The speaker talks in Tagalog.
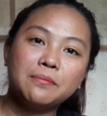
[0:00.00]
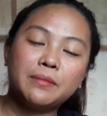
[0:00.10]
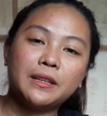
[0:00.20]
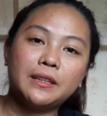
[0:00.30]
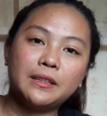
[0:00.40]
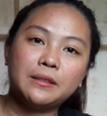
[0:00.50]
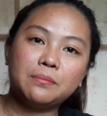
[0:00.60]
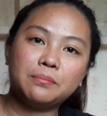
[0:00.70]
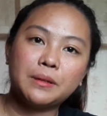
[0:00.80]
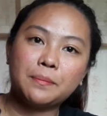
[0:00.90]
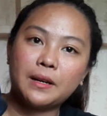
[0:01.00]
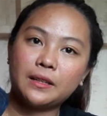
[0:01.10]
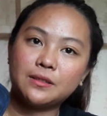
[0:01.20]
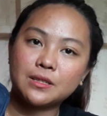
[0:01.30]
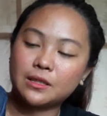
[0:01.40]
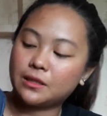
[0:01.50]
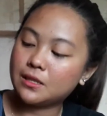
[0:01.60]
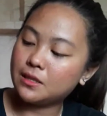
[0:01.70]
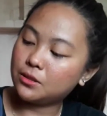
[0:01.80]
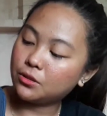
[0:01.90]
May, may pang ano siya.
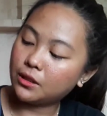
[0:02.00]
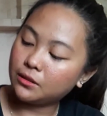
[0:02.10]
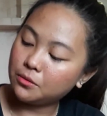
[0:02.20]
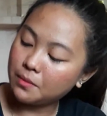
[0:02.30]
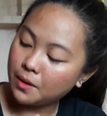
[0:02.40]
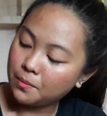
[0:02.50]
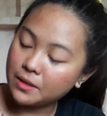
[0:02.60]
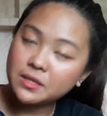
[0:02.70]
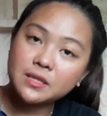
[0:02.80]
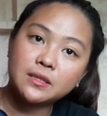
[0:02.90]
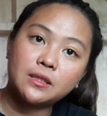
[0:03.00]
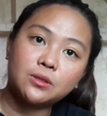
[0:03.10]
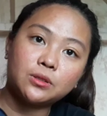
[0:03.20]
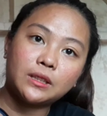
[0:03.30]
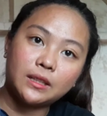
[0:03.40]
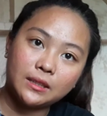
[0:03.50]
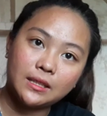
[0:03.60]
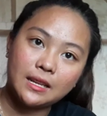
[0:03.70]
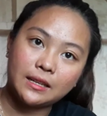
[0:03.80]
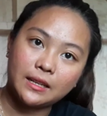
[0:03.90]
Tapos dito, yung mga brushes dito ko talaga
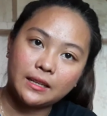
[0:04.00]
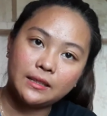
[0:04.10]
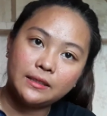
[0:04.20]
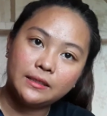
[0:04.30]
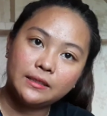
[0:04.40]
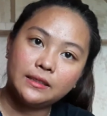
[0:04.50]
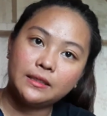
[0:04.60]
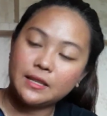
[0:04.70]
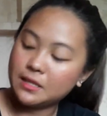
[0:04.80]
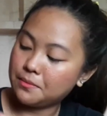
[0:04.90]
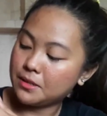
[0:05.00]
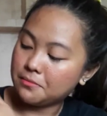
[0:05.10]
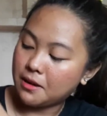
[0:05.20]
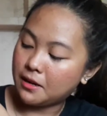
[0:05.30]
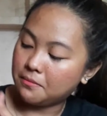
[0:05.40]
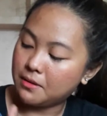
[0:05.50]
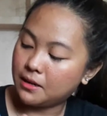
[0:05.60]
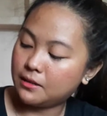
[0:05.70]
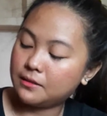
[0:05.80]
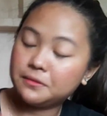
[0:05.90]
nilalagay. Kasi mas
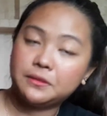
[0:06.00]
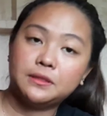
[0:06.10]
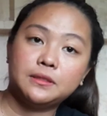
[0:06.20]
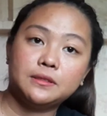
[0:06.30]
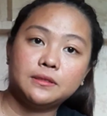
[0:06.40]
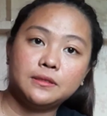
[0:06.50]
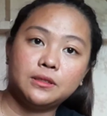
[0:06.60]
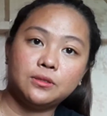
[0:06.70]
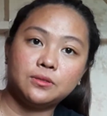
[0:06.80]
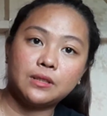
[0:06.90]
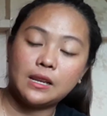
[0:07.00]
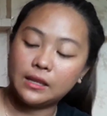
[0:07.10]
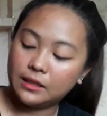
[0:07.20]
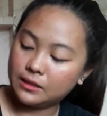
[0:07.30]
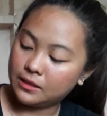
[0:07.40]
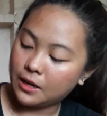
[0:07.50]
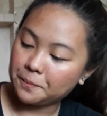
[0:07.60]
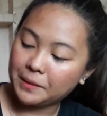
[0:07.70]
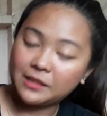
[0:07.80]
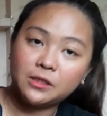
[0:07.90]
mahaba yung lalagyan niya.
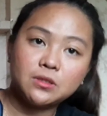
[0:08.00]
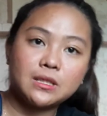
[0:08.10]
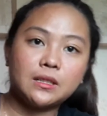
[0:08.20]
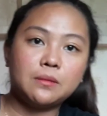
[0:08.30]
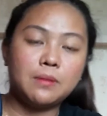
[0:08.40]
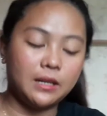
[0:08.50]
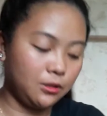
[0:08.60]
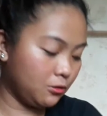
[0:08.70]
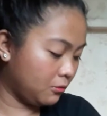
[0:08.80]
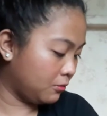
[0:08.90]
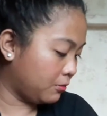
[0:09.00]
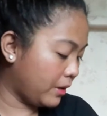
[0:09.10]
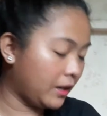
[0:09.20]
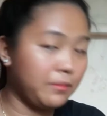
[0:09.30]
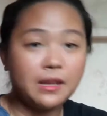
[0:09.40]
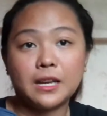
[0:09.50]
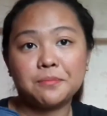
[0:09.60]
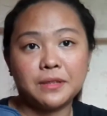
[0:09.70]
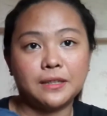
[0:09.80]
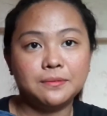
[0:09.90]
And dito sa baba, yung mga
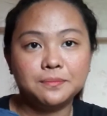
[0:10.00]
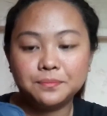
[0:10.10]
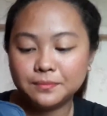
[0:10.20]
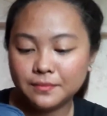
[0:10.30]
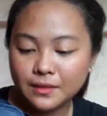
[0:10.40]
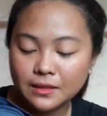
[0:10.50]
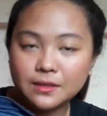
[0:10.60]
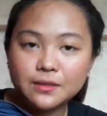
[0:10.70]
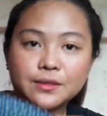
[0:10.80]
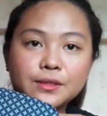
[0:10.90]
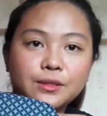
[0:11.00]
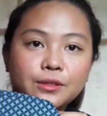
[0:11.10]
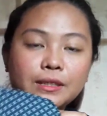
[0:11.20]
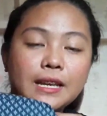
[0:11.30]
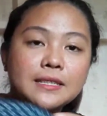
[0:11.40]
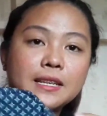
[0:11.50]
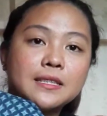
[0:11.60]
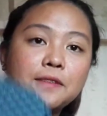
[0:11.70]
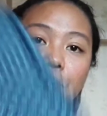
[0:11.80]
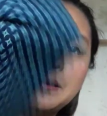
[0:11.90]
makeup na. So, yeah,
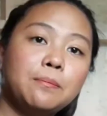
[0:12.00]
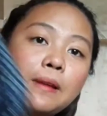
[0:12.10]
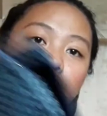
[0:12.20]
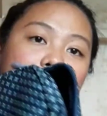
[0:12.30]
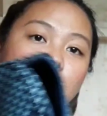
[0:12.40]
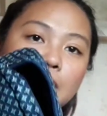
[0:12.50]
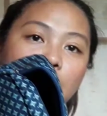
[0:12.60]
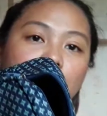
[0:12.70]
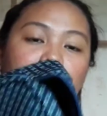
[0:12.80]
65 lang siya.